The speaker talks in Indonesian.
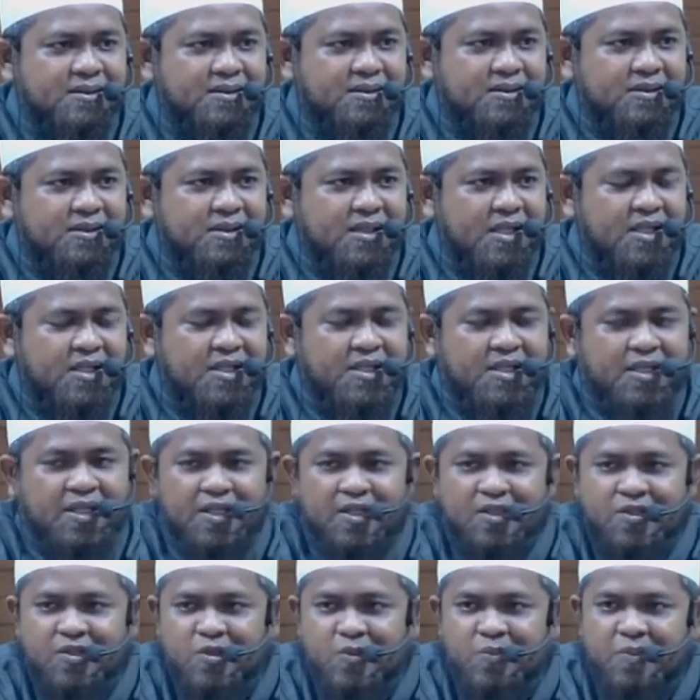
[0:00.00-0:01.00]

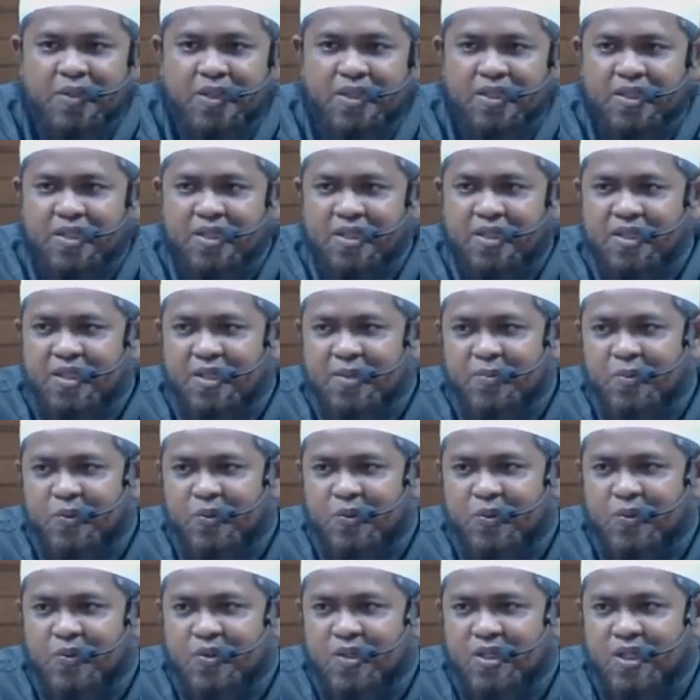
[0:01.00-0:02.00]
tidak cuma
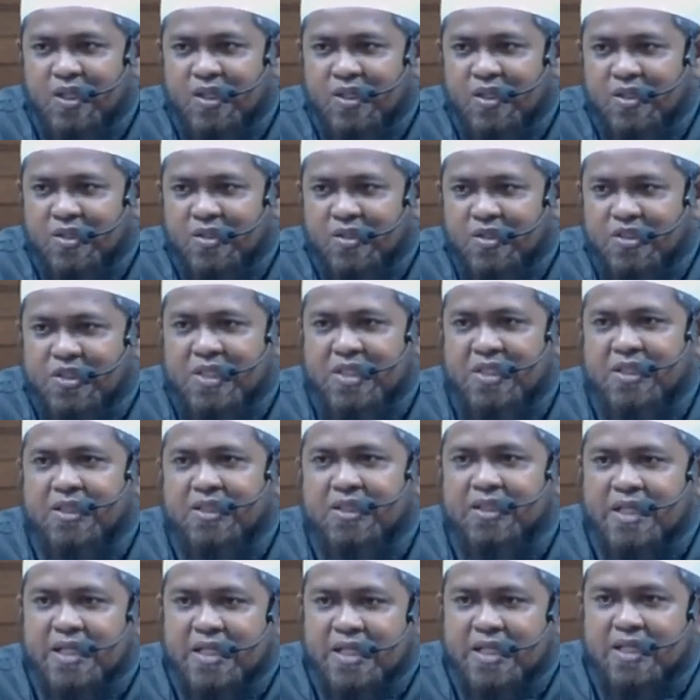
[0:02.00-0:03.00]
dibutuhkan
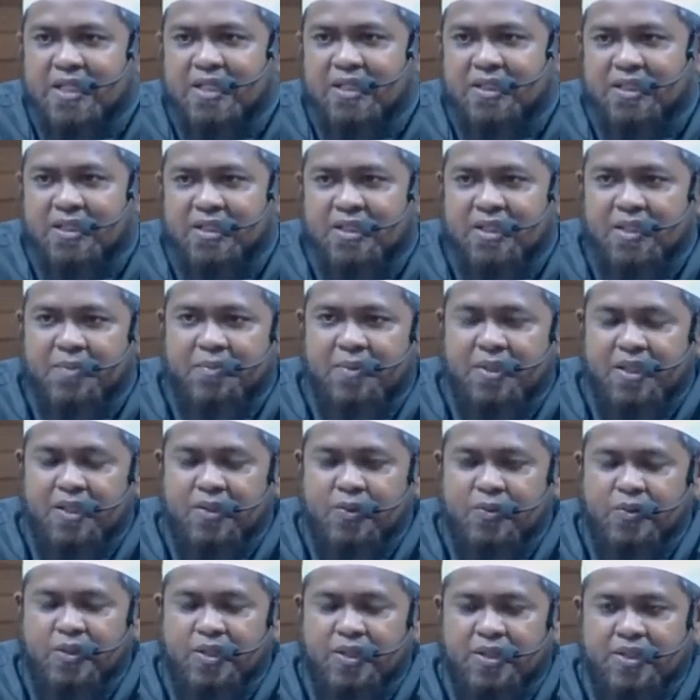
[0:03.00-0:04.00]
cinta ketika
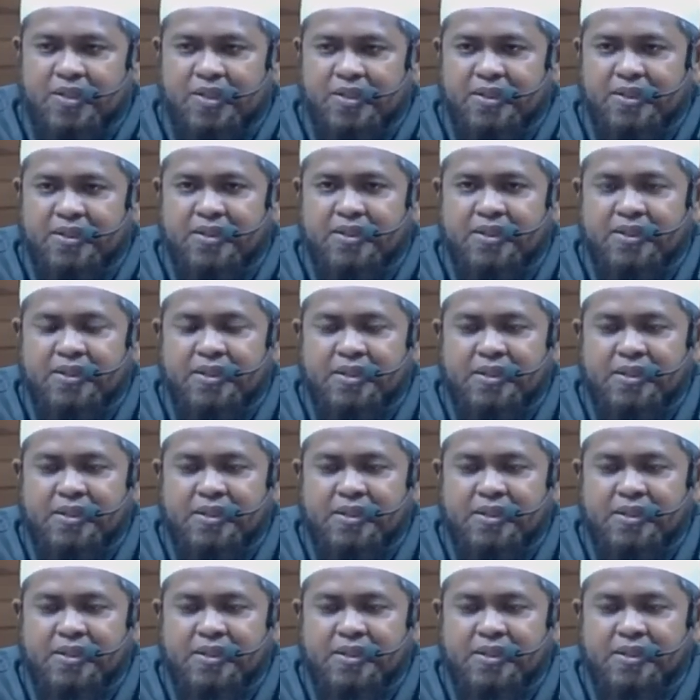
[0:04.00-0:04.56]
melakukannya,